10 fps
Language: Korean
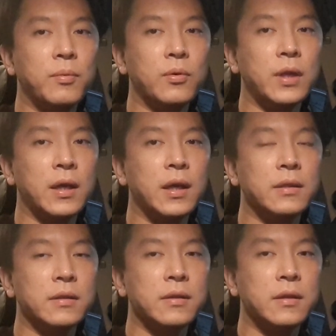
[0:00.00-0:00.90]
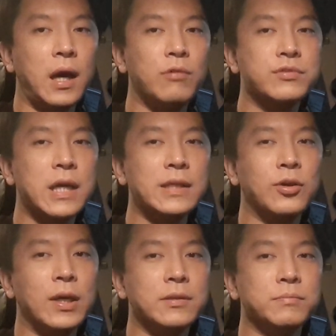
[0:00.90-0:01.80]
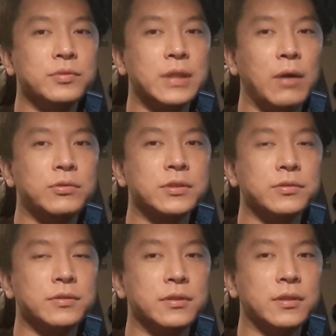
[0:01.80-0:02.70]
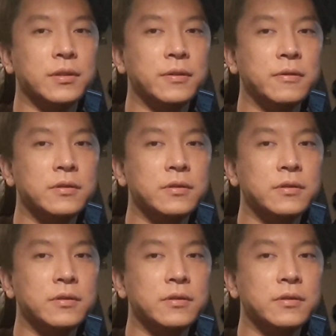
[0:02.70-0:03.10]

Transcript: 뭐 약간 아웃사이더 같은 분 나오시거든요.